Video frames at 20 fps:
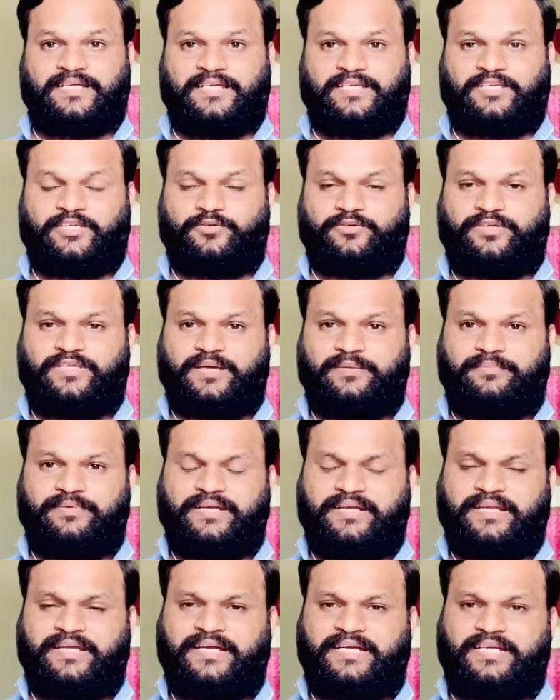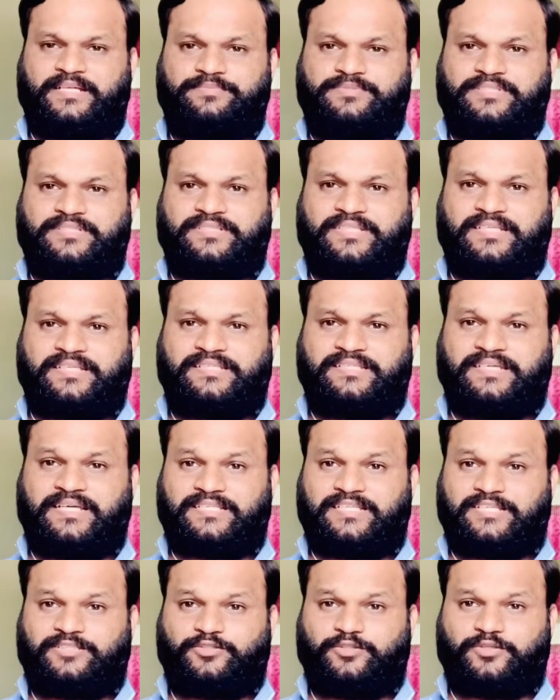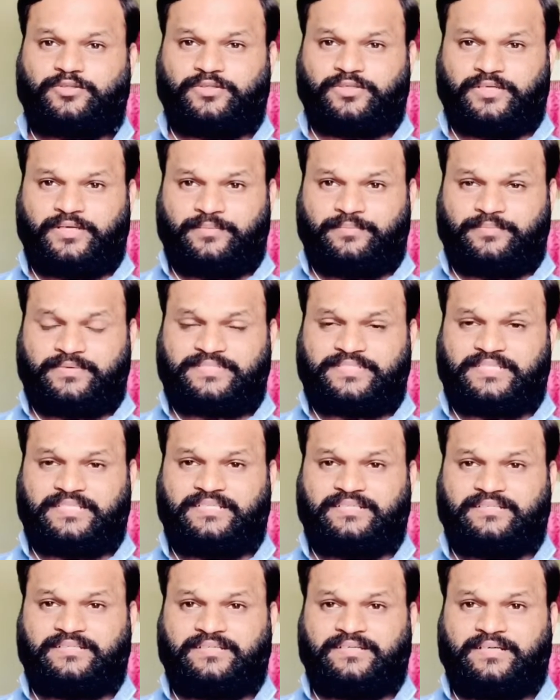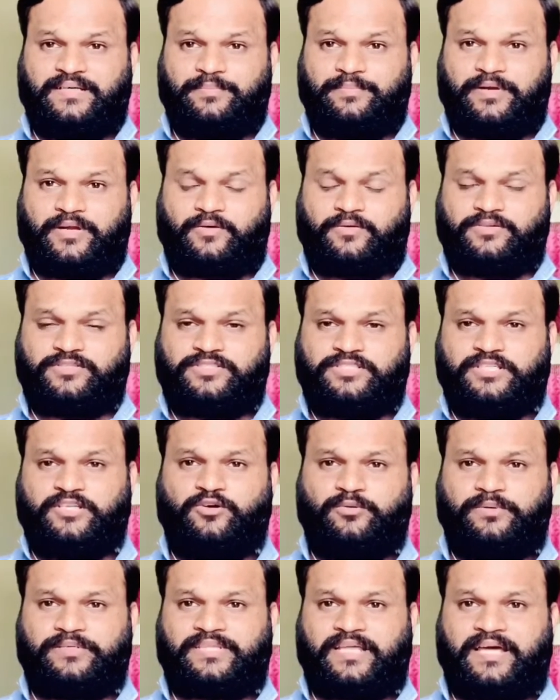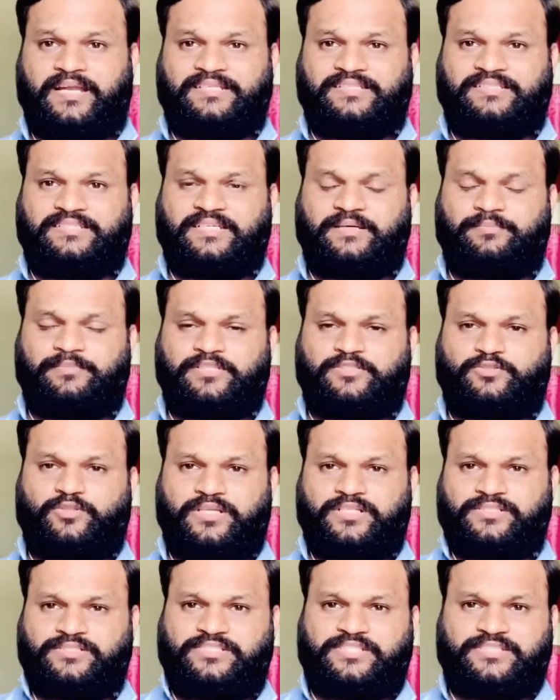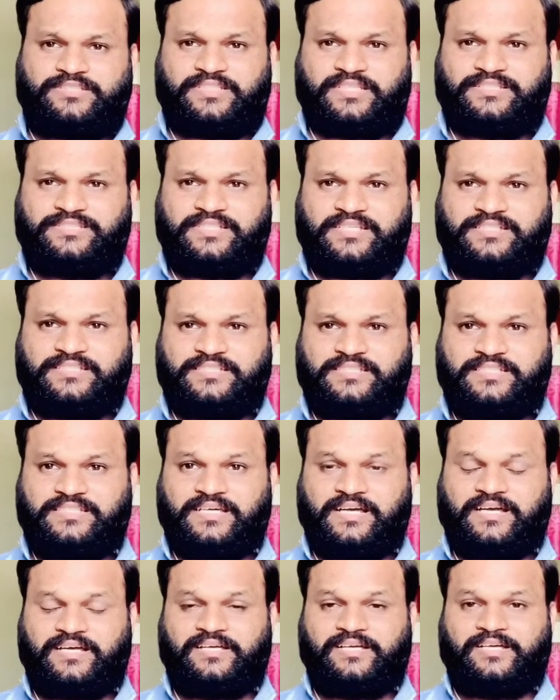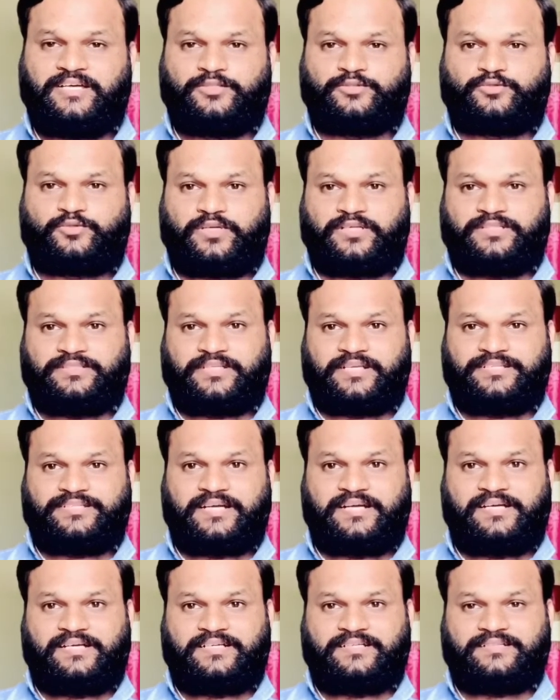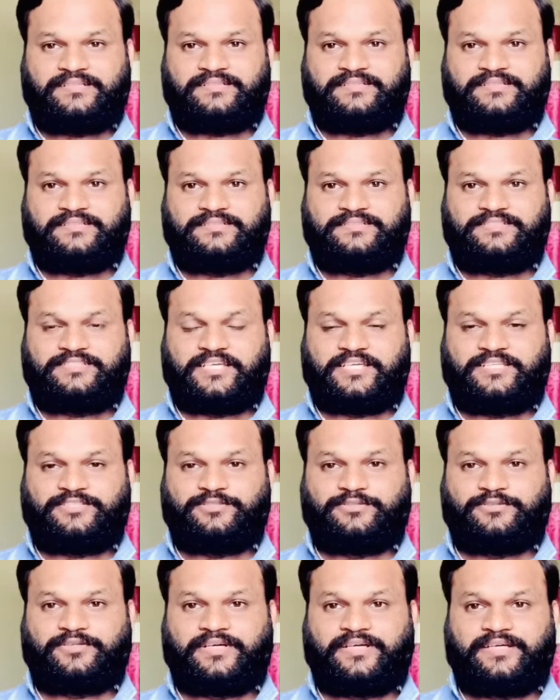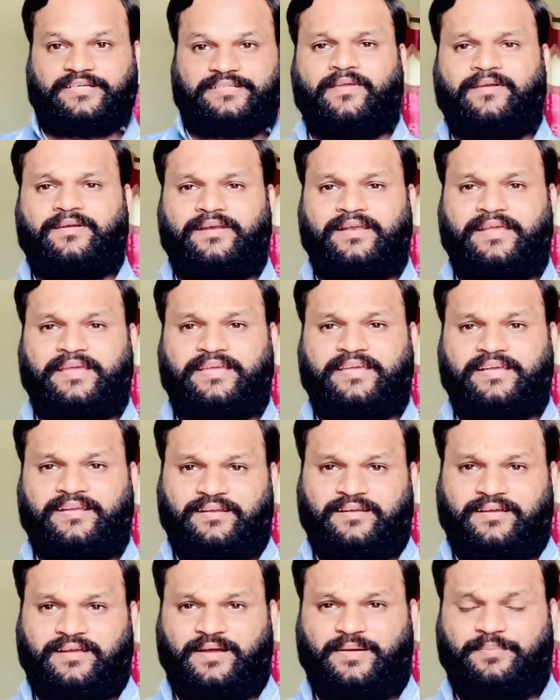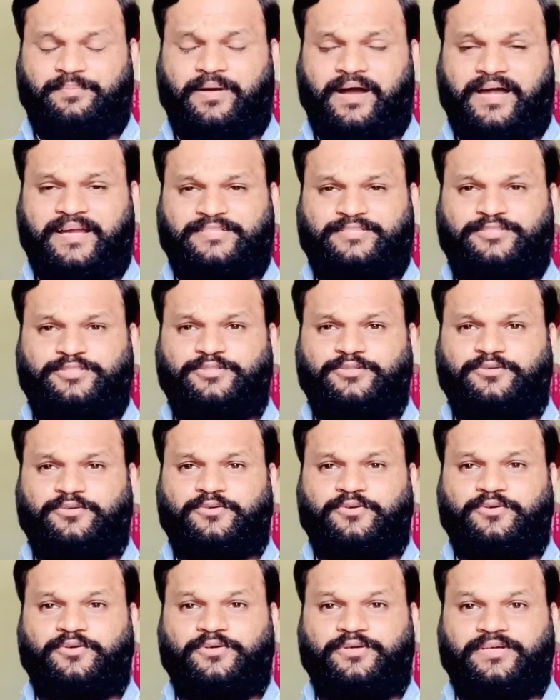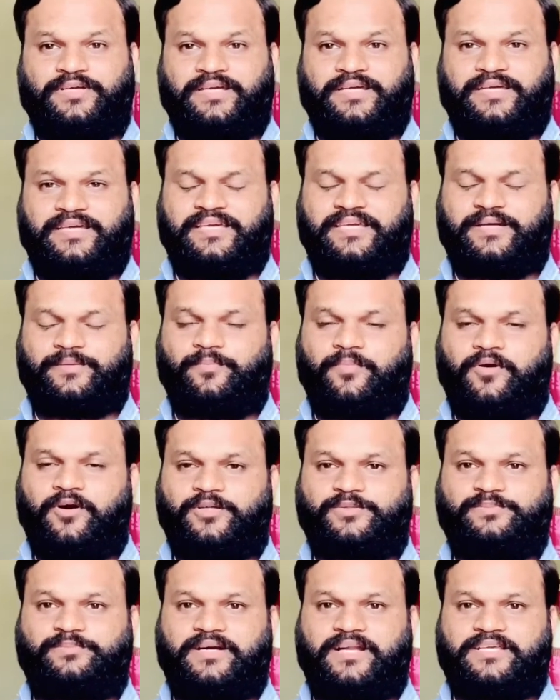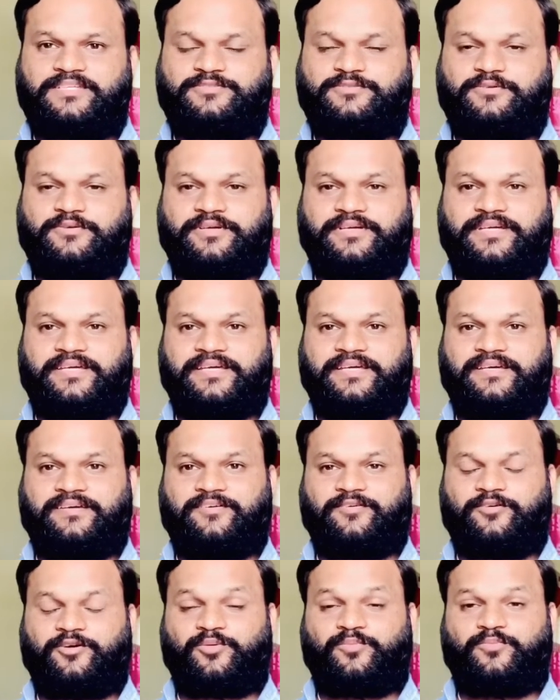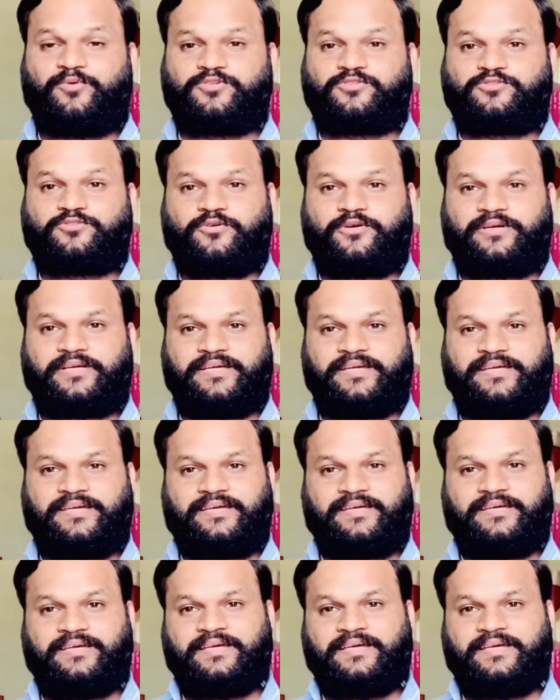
क्योंकि हमने नेगेटिव चिंतन किया था तो मशीन फ्रिक्वेंसी लो बता रही थी हमने तुरंत चिंतन चेंज किया तुरंत रिजल्ट चेंज हो गए लेकिन हम भारतीयों को एक बहुत बड़ा शौक़ है और वो शौक़ है